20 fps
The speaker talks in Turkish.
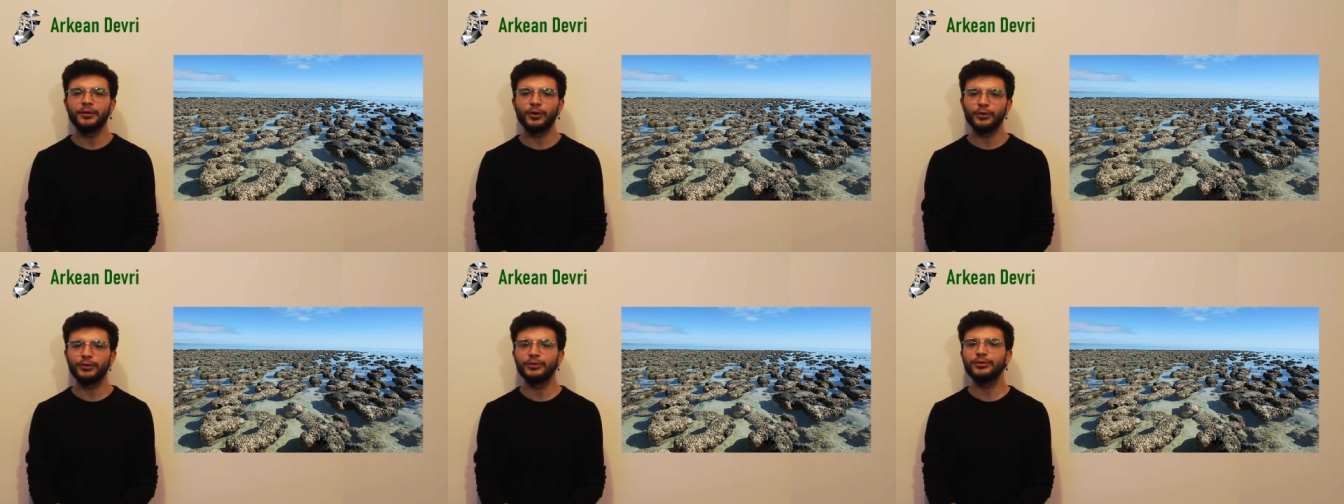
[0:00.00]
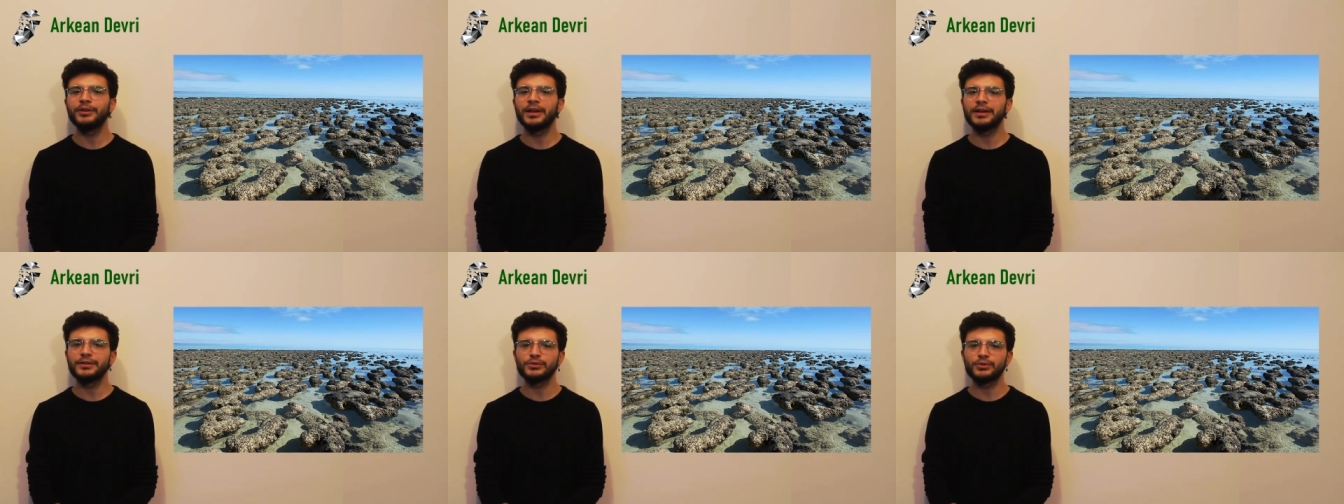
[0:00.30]

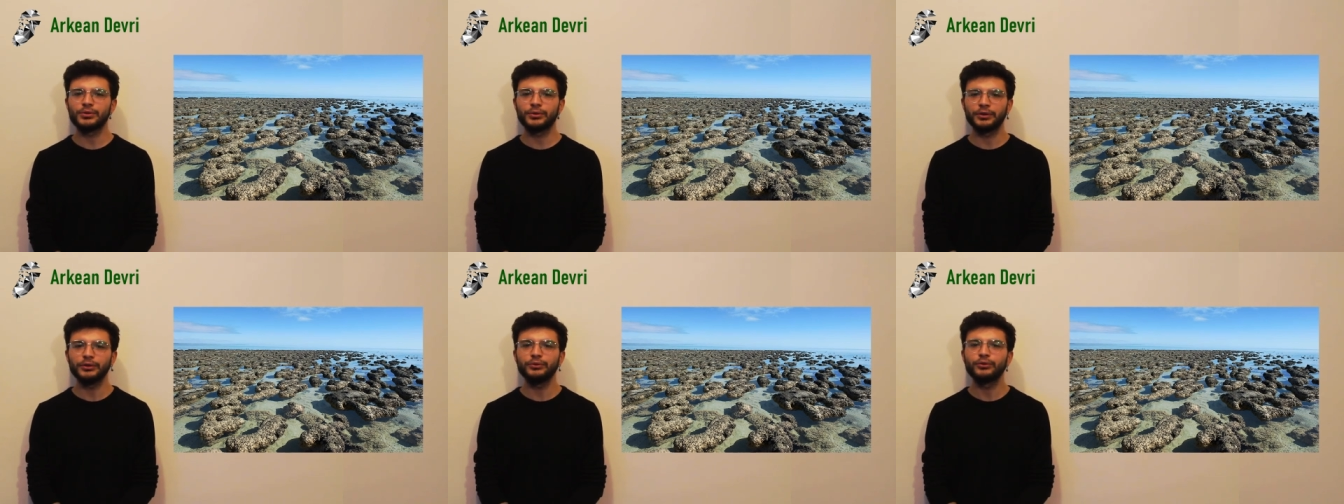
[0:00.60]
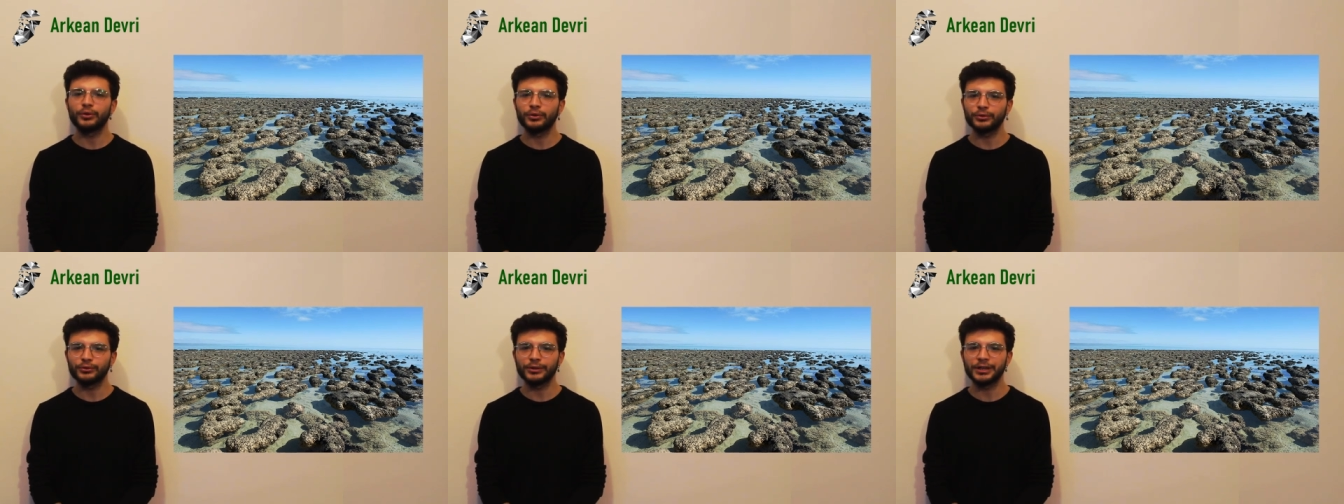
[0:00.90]
öldükten sonra
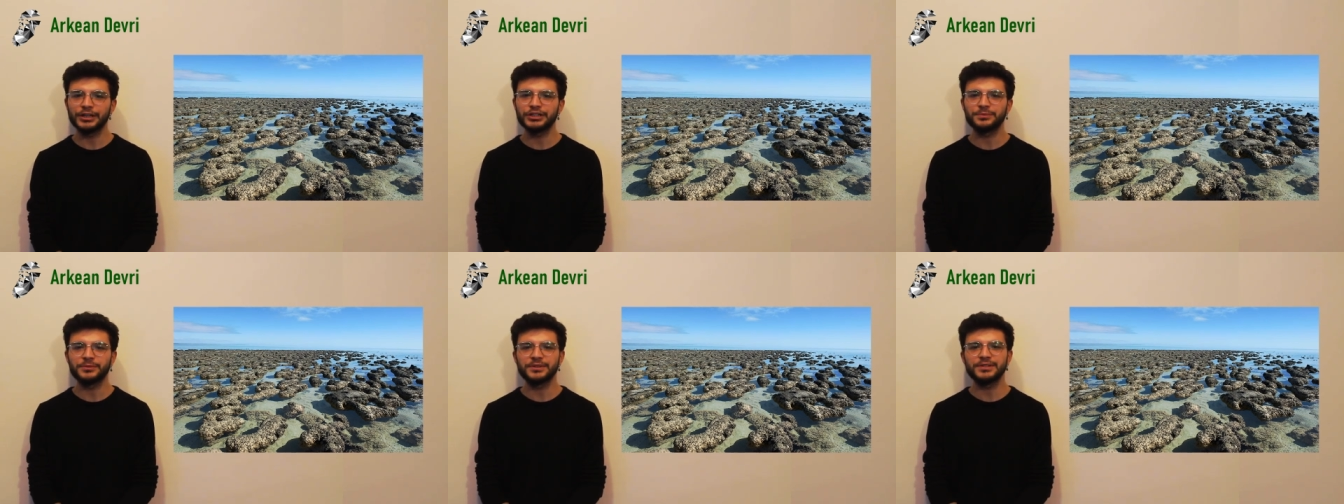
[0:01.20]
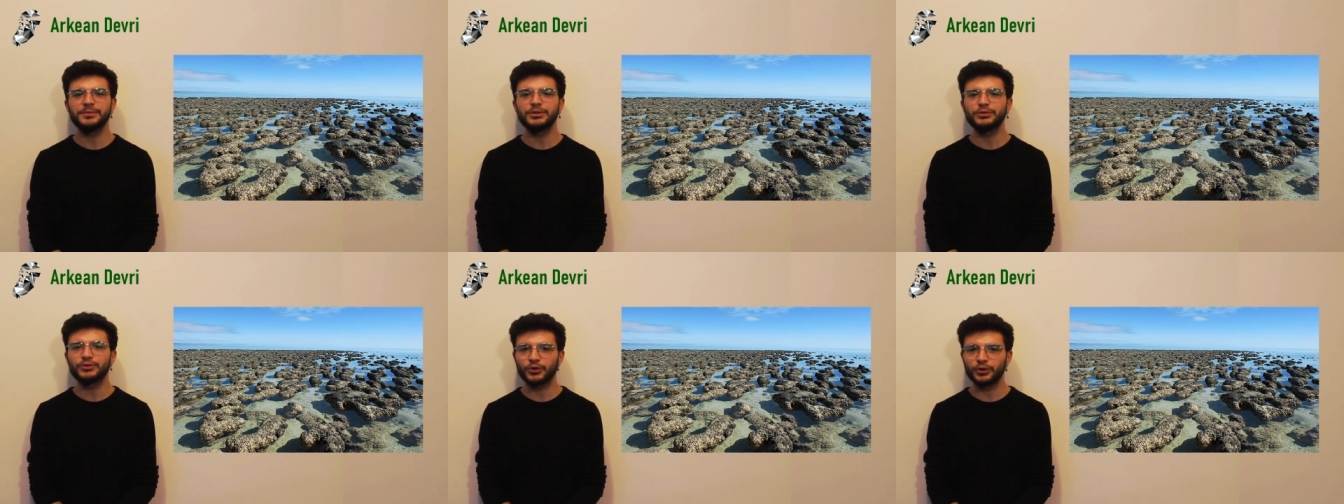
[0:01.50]

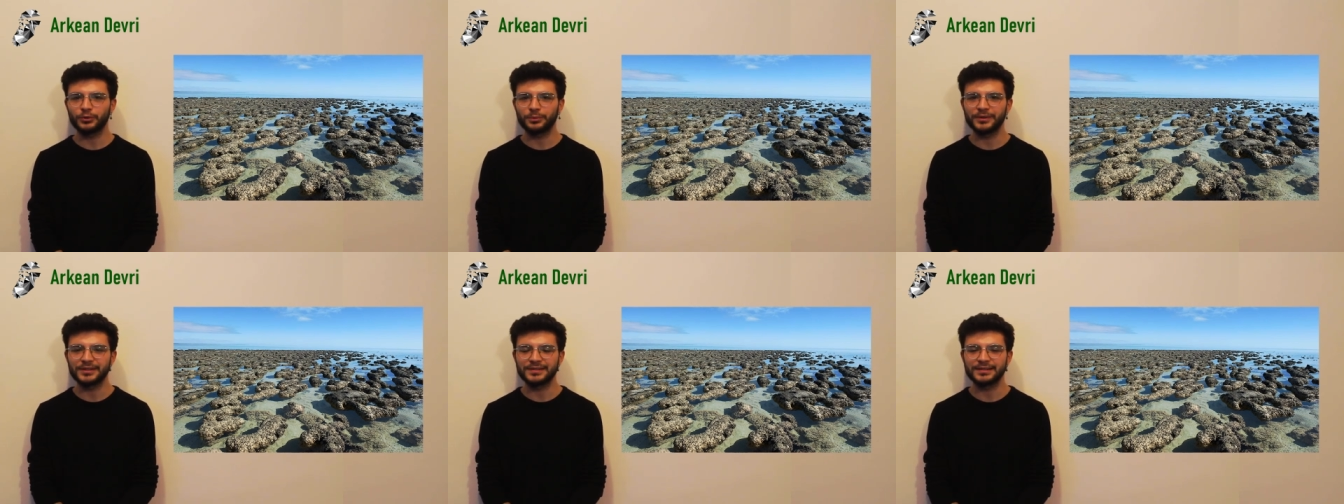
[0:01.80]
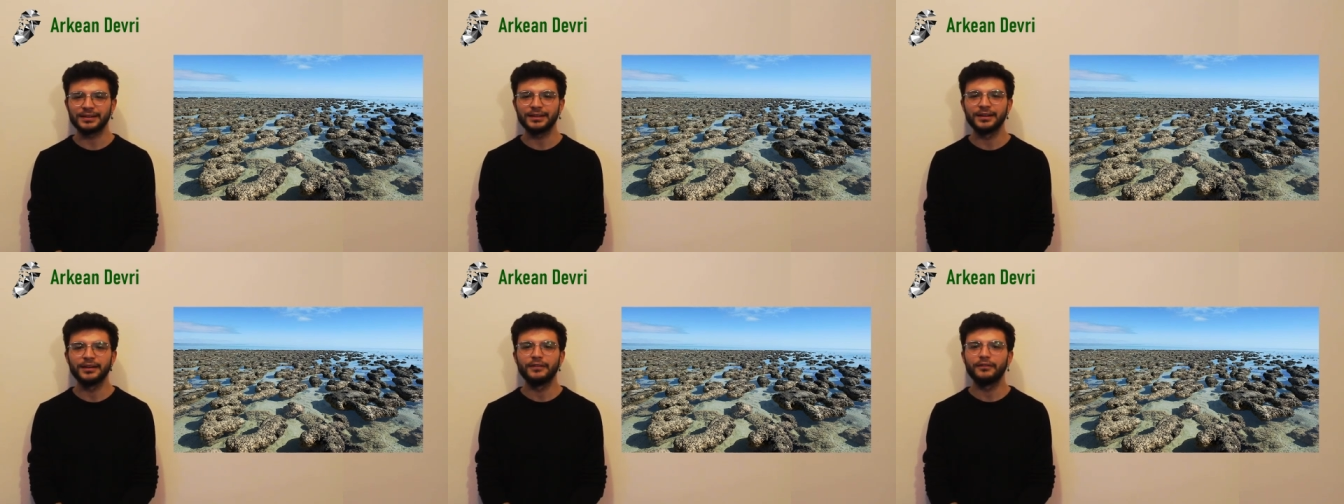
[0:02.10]
tortulaşması ve
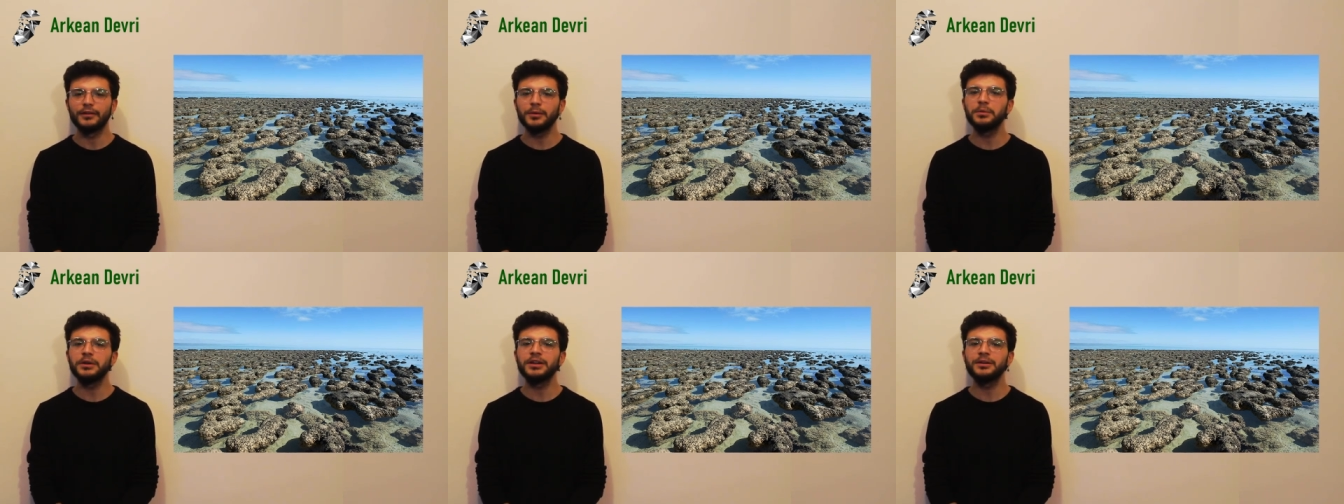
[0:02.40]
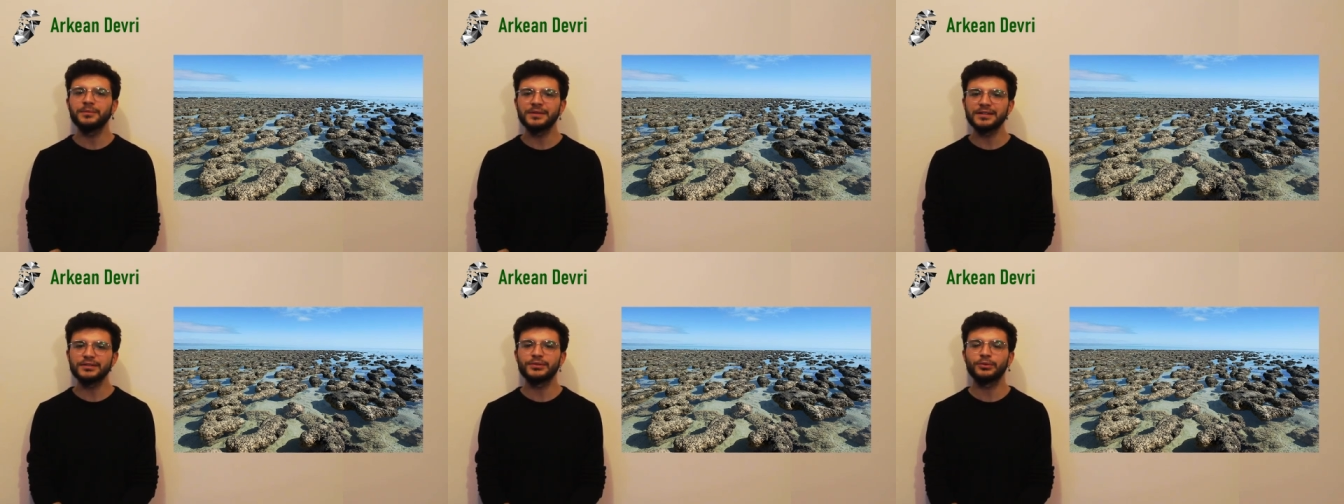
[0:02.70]
çökmesi ve
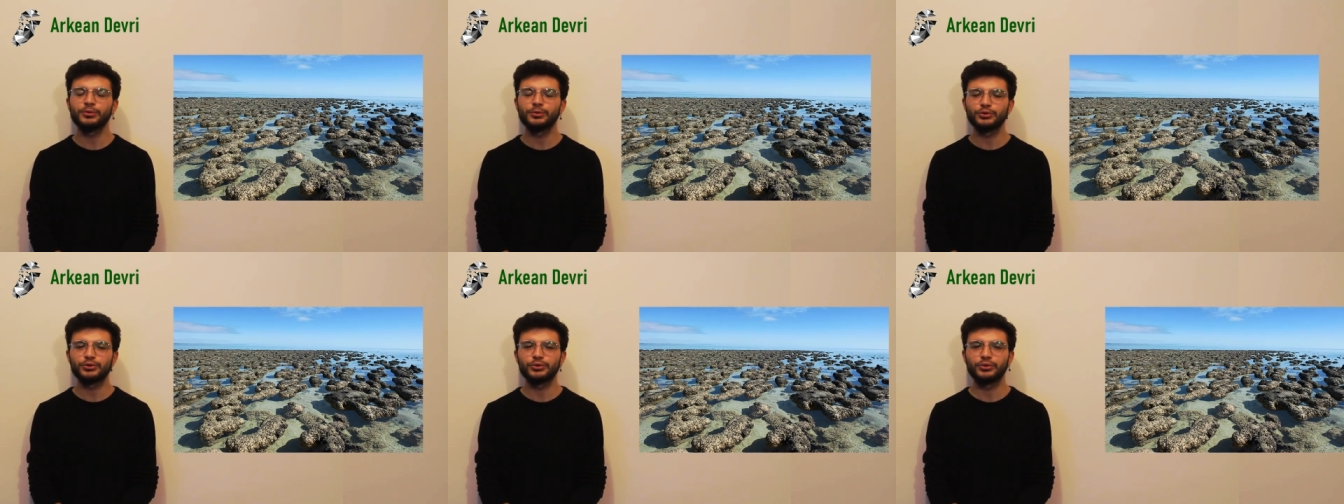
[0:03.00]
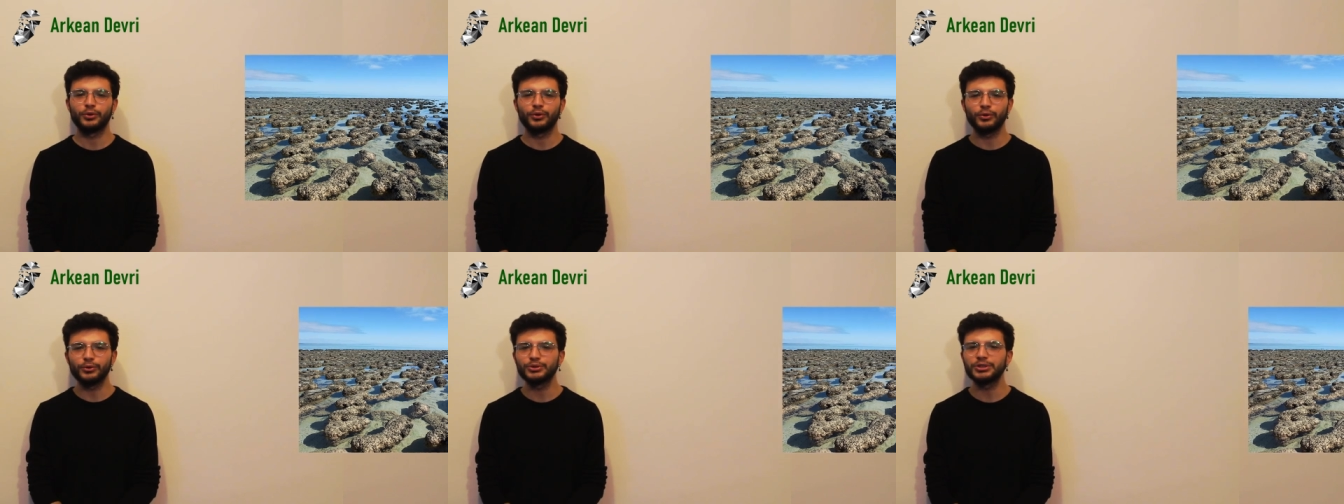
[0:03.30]
birikmesi
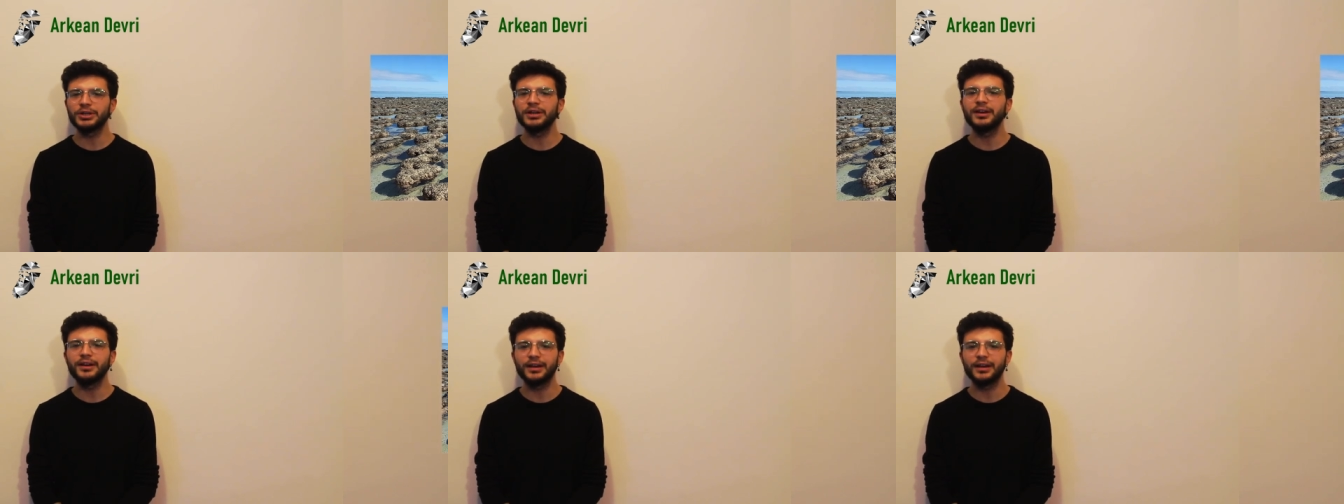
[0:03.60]
sonucunda oluşan